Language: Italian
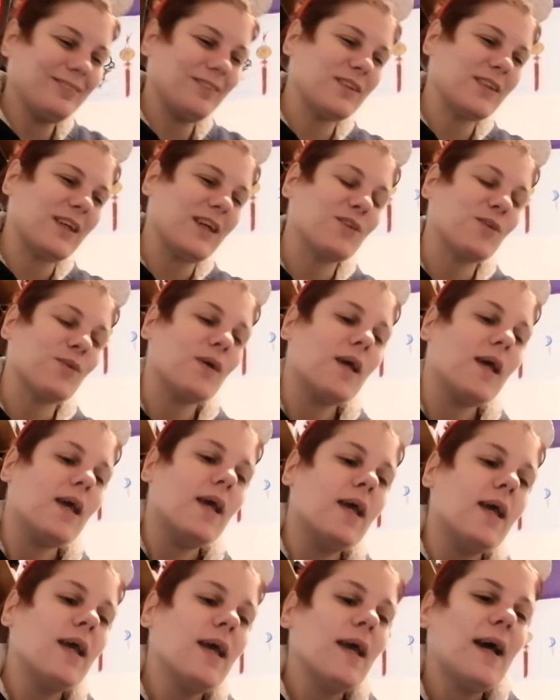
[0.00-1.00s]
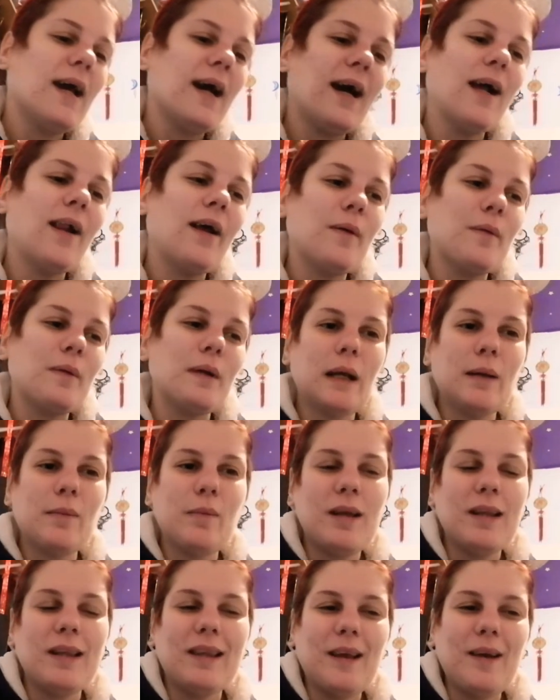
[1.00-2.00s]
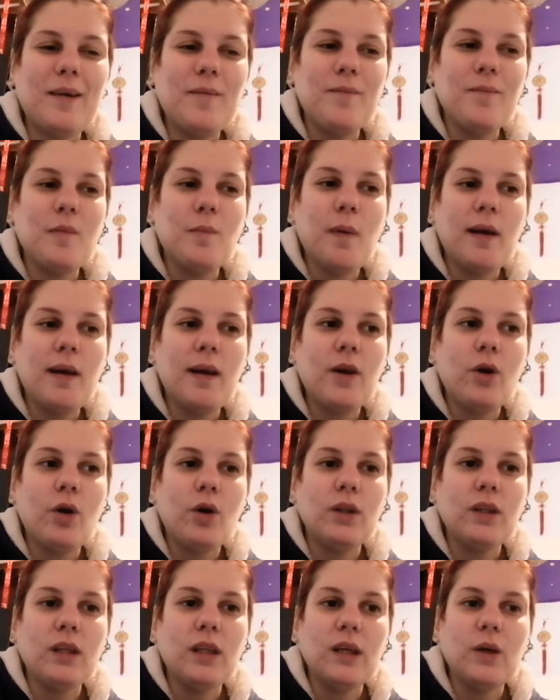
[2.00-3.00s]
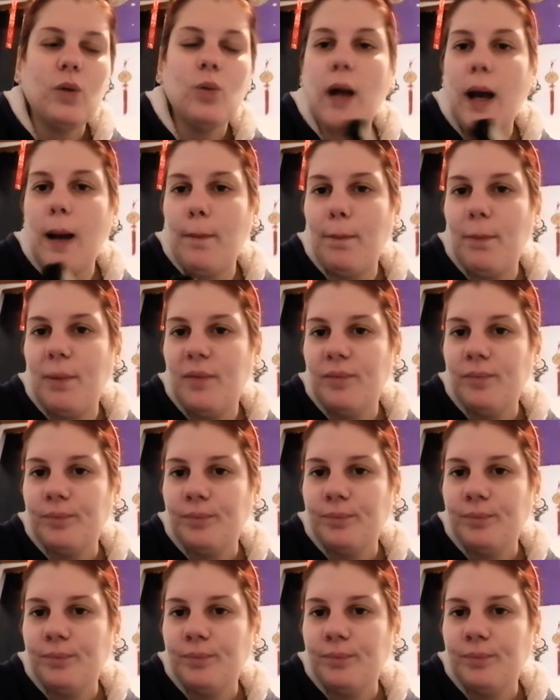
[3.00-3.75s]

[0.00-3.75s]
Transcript: No scherzo. Allora, praticamente vi parlerò di un'app